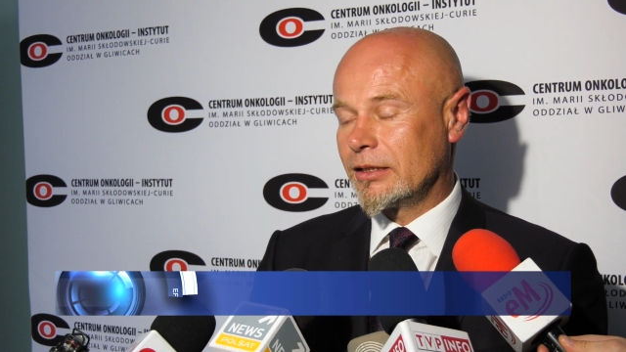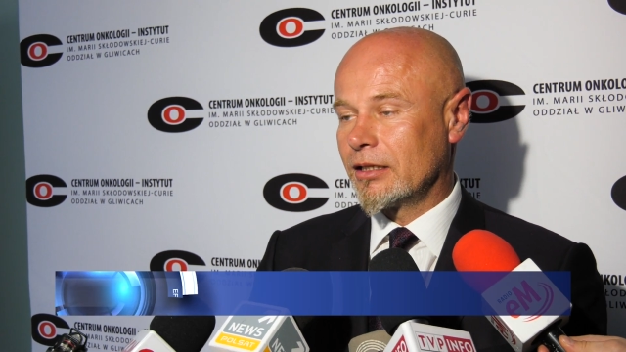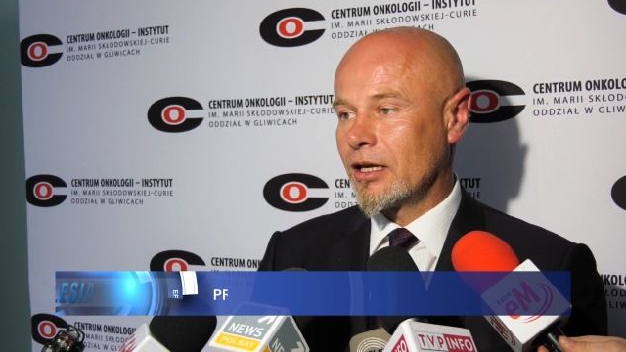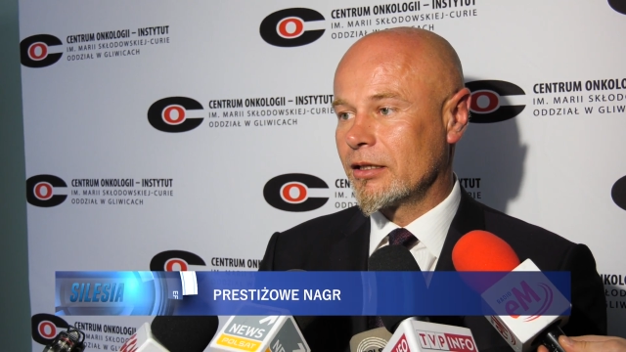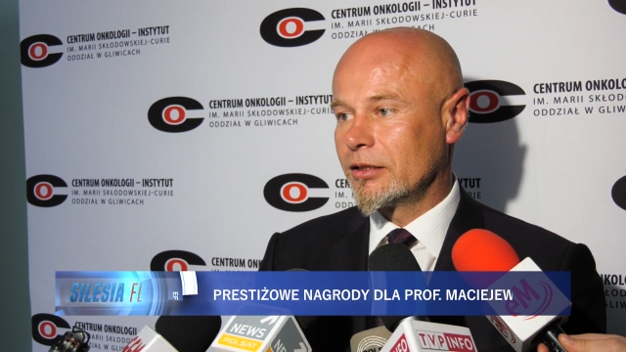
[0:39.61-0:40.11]

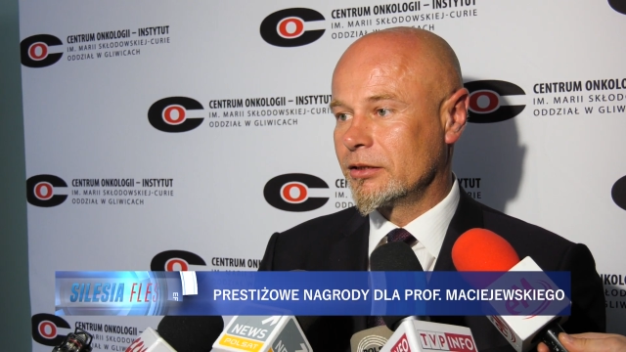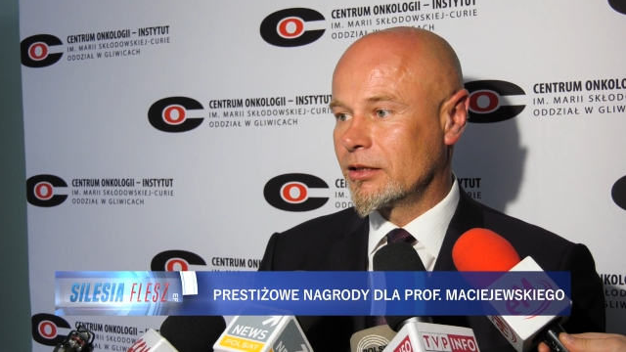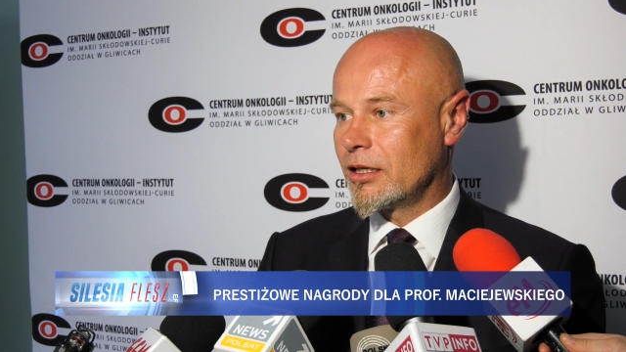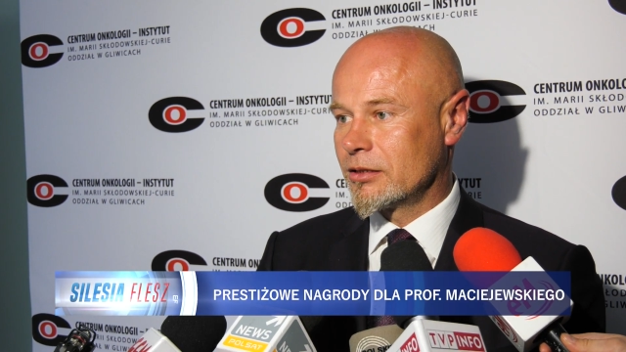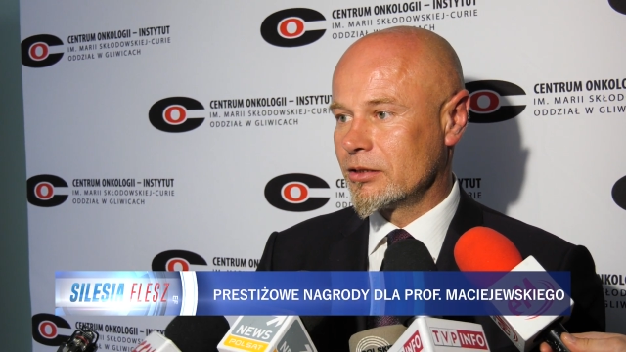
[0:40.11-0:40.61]
standardy czy
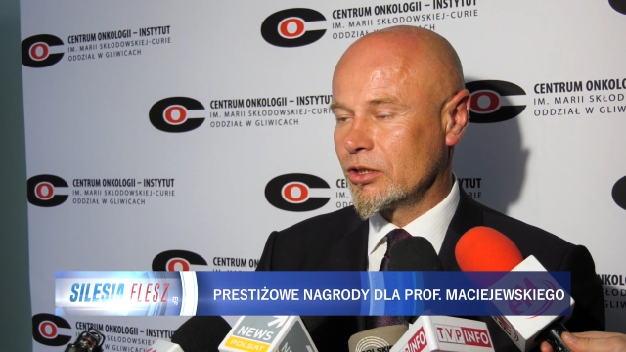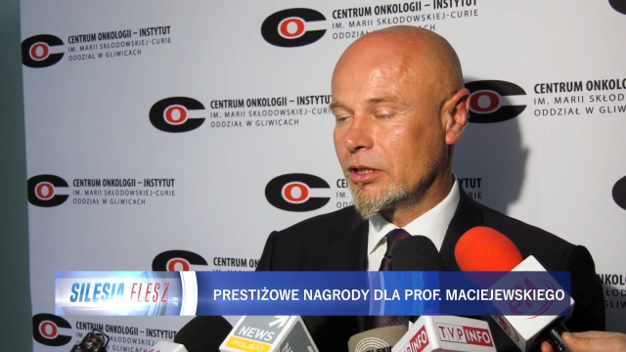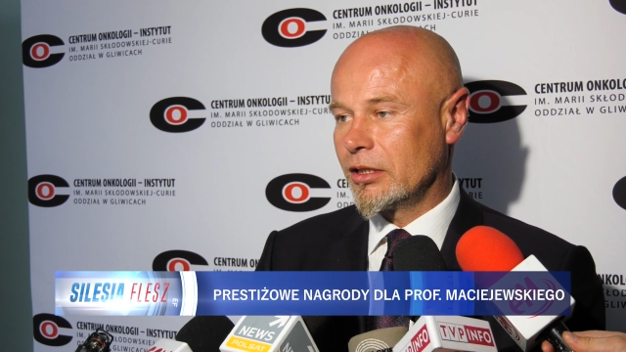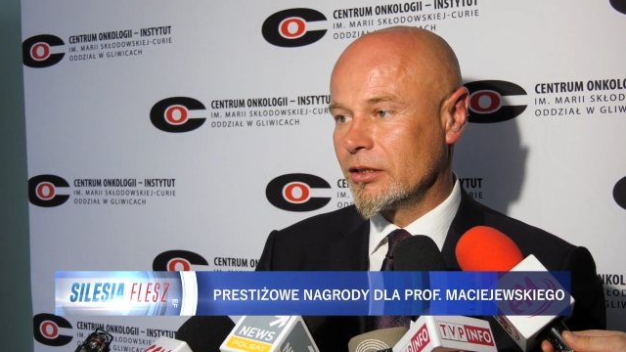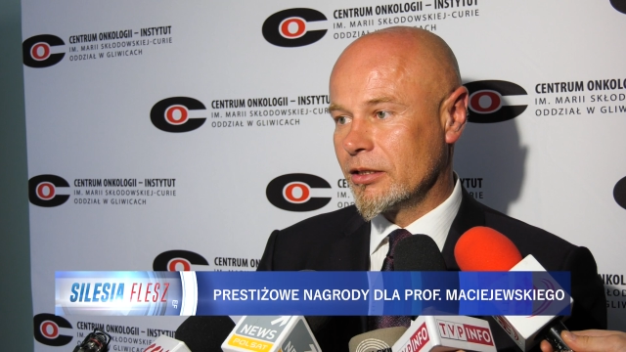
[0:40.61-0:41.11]
klasyczne
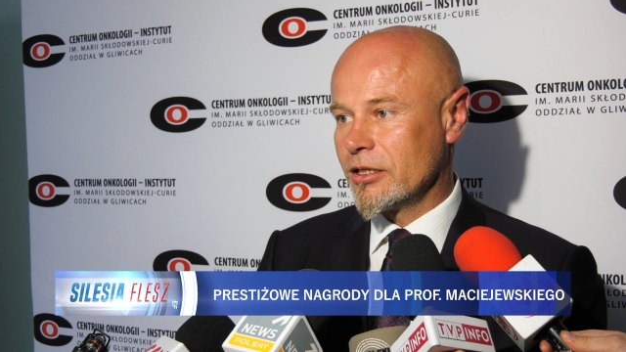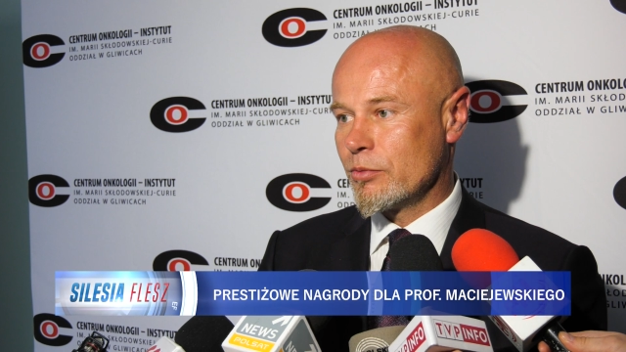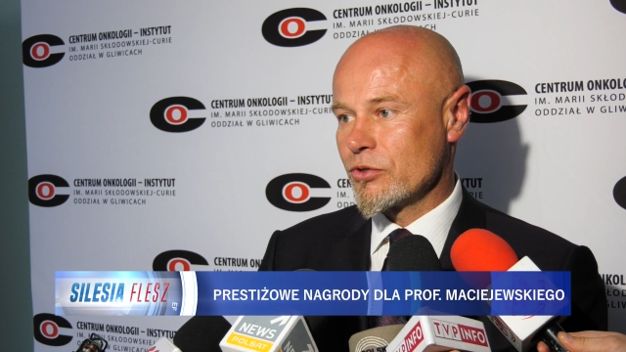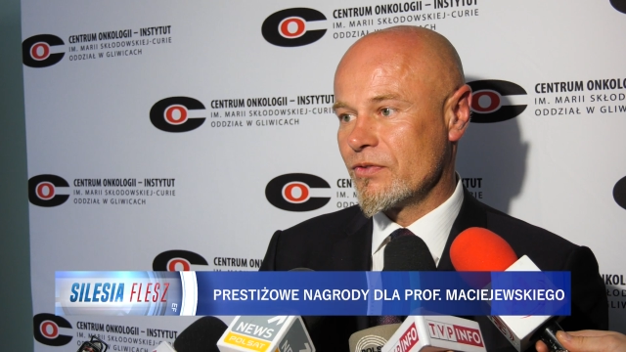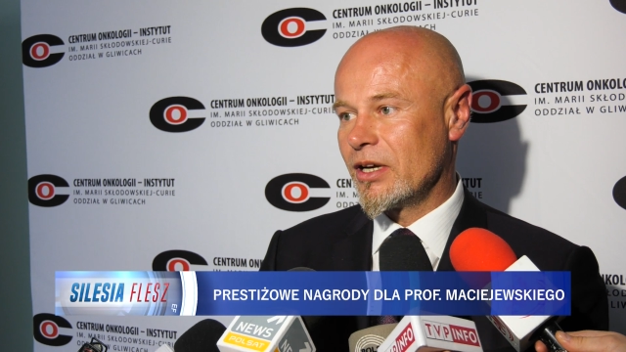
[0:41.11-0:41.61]
techniki nie
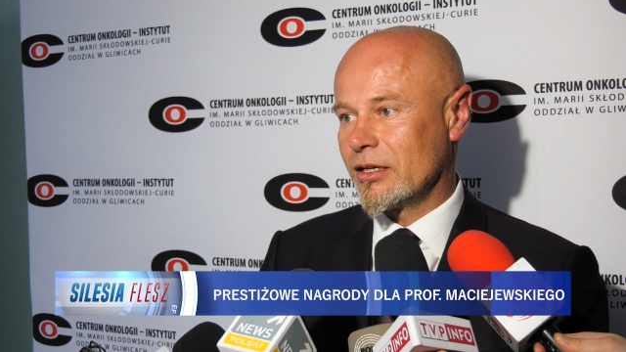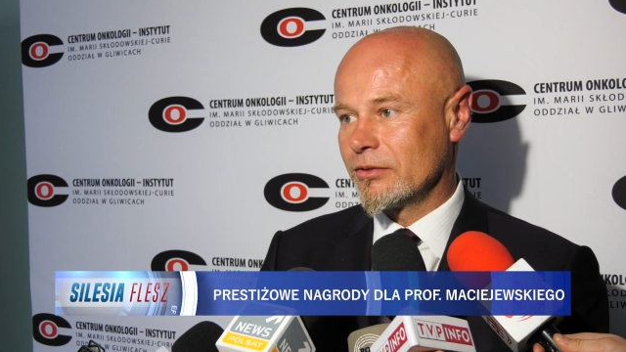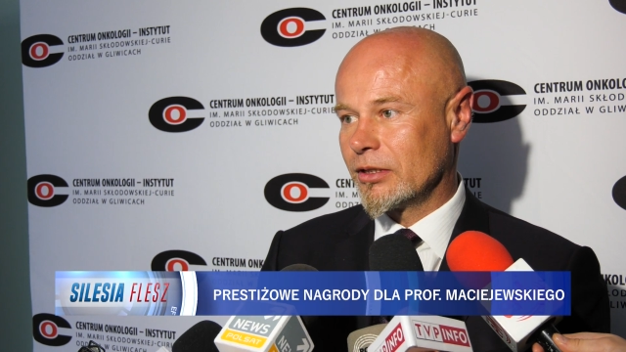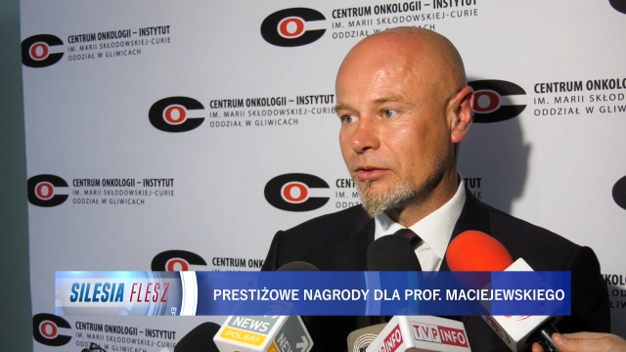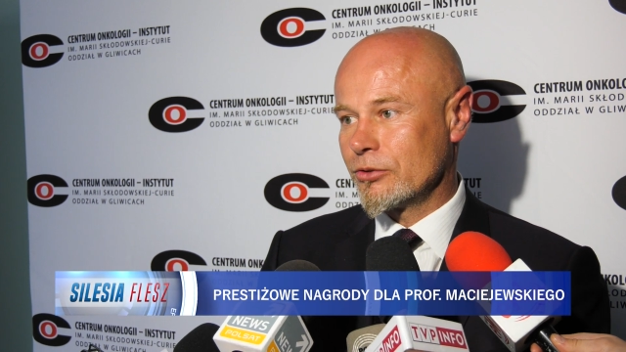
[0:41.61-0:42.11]

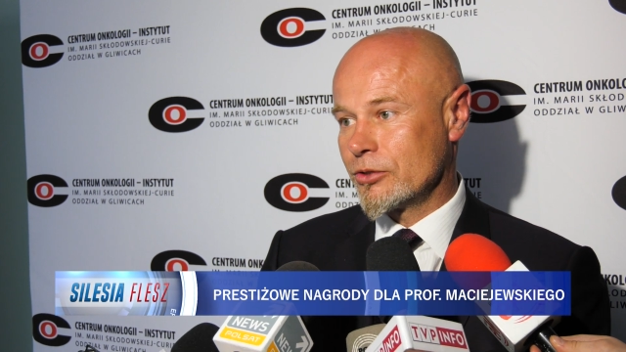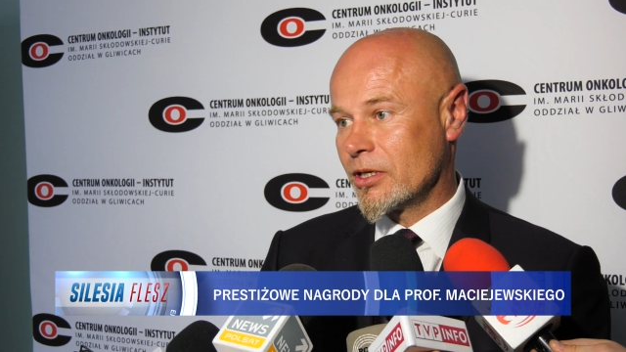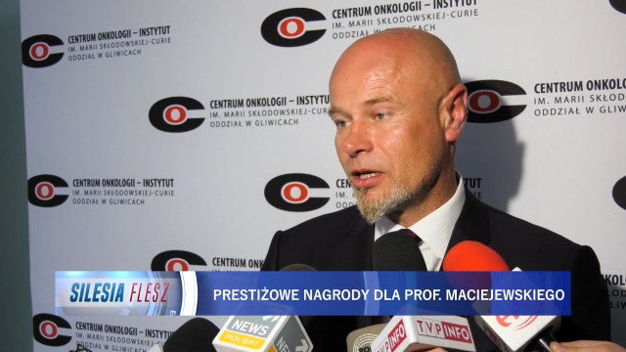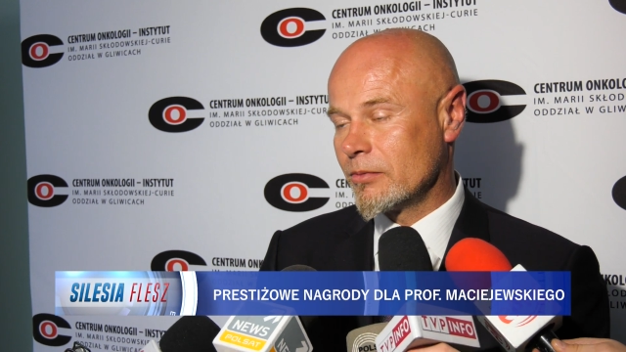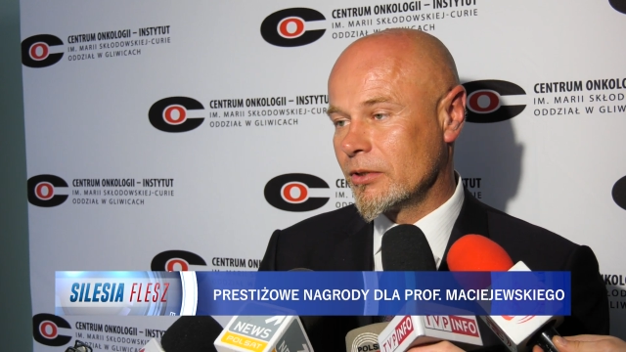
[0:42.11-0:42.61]
pozwalają na to,
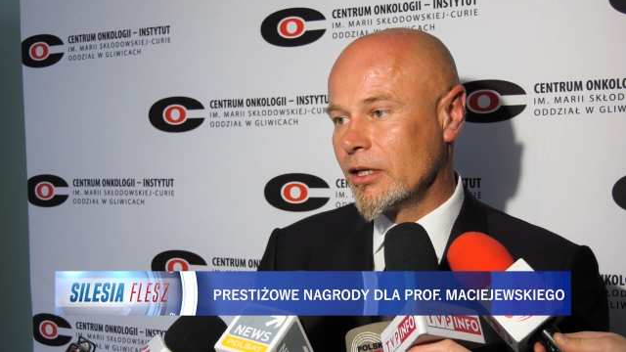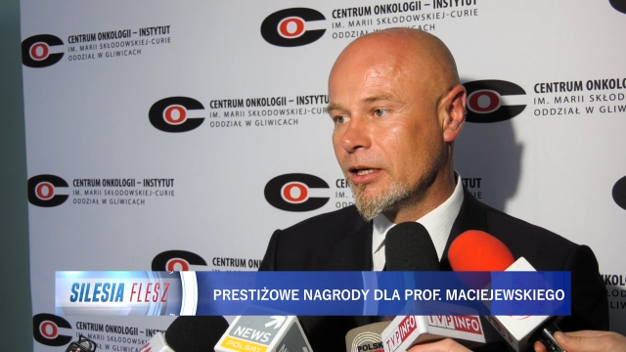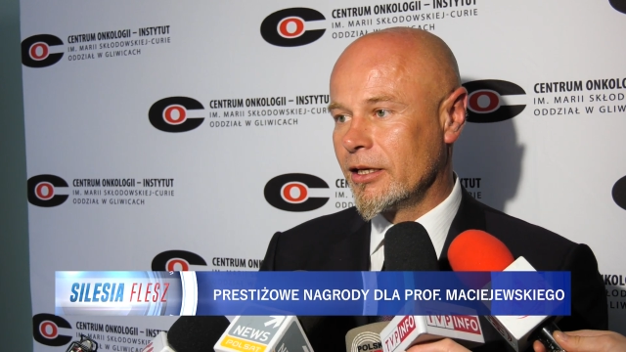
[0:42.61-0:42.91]
sięgamy,